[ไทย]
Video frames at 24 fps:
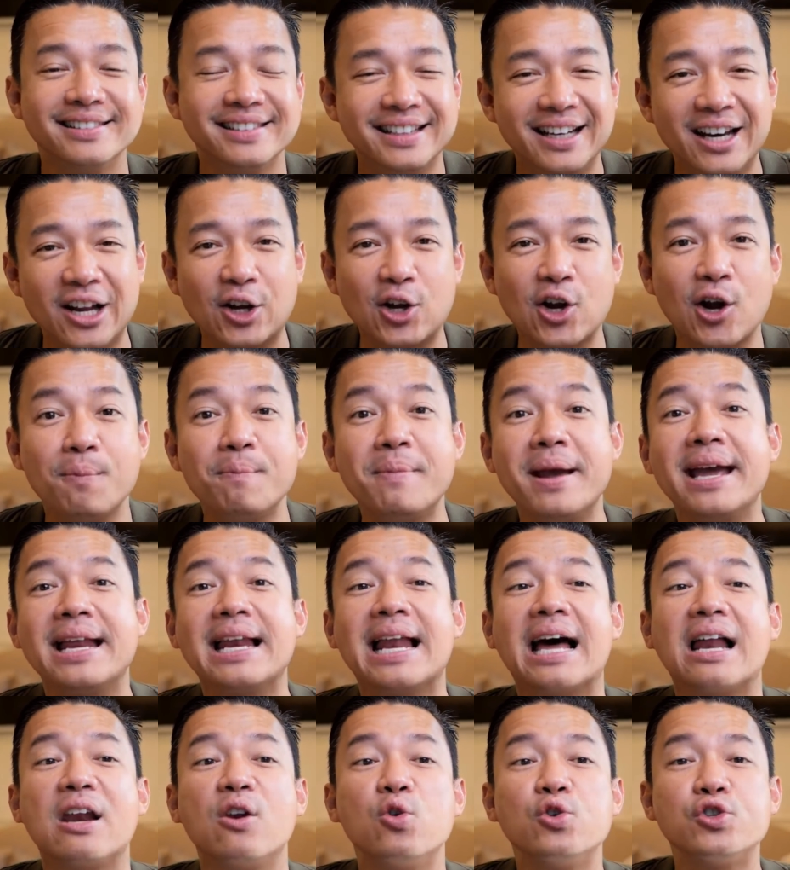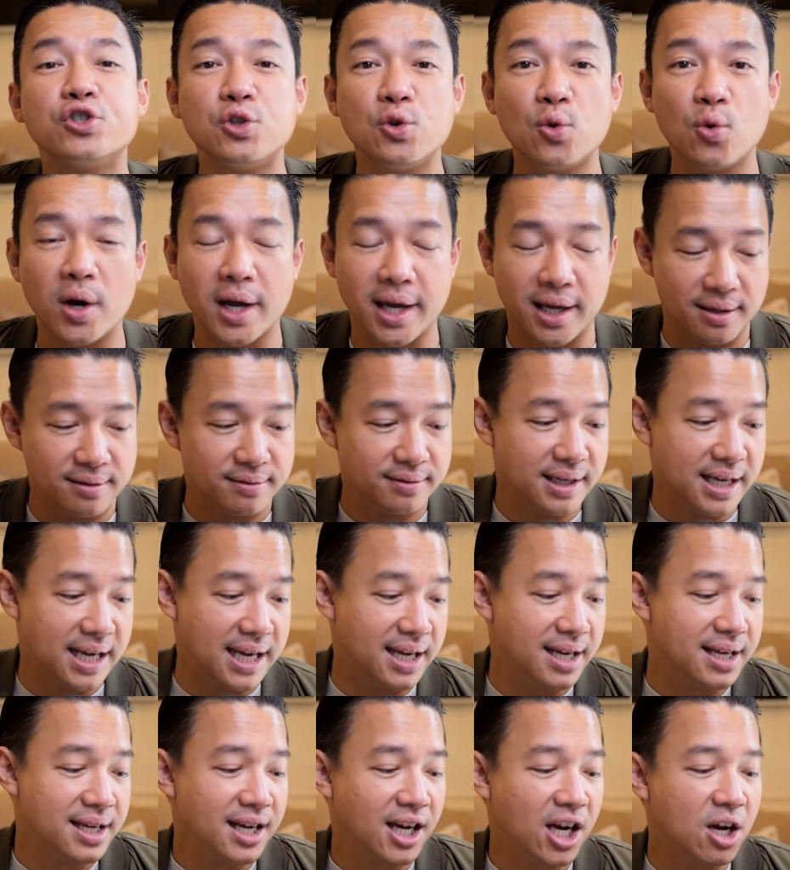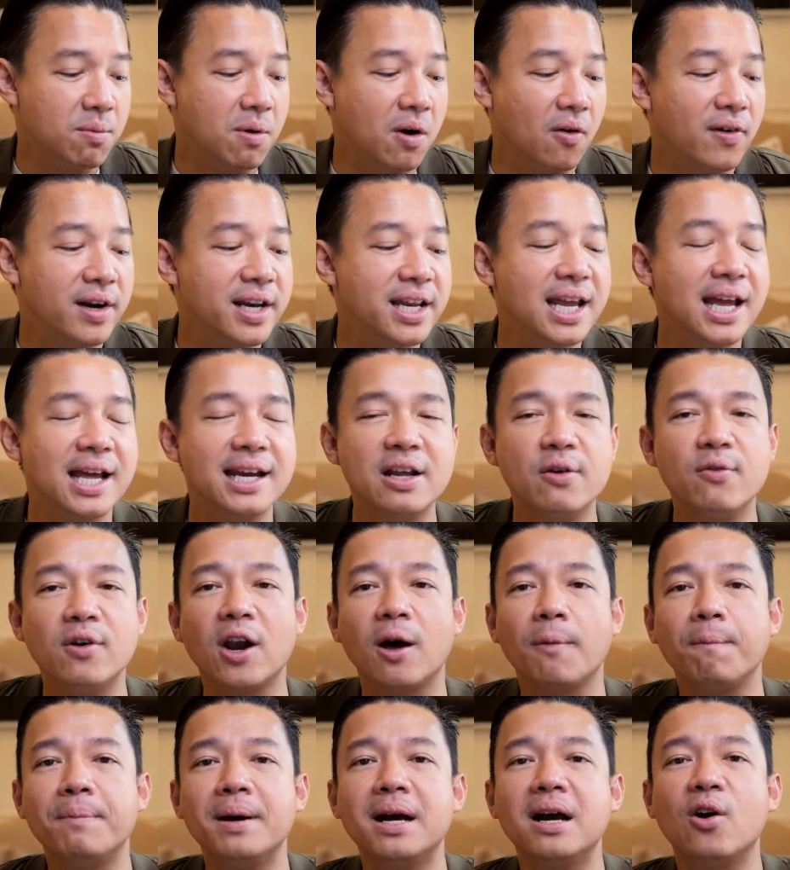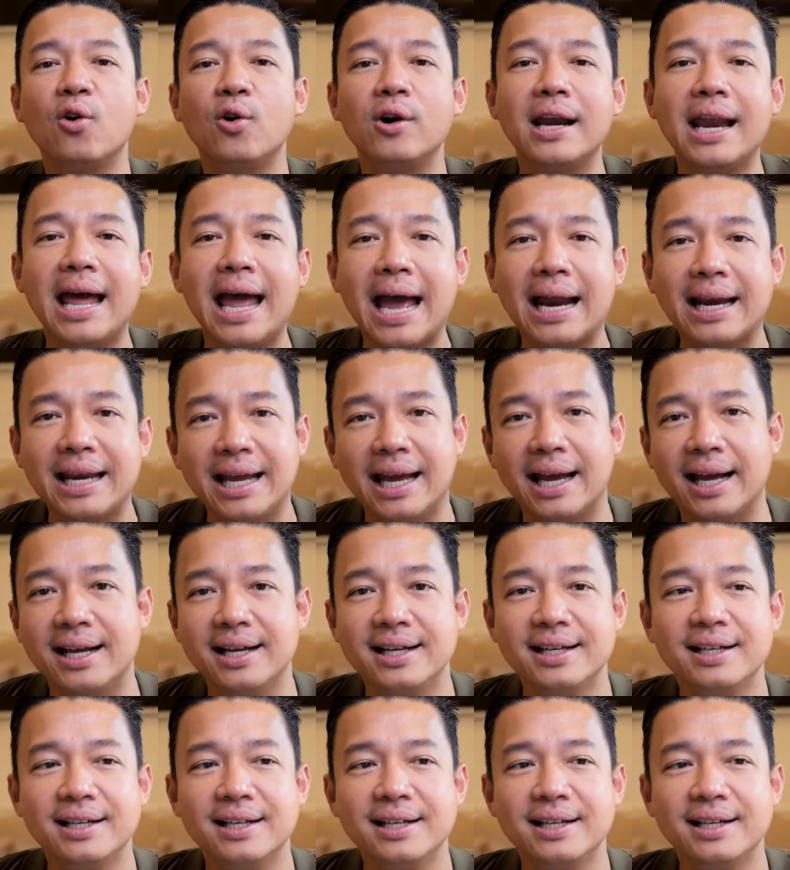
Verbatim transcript: แล้วก็เบลารุสด้วยนะเขาบอกว่าเนี่ย developer คนแรกเนี่ย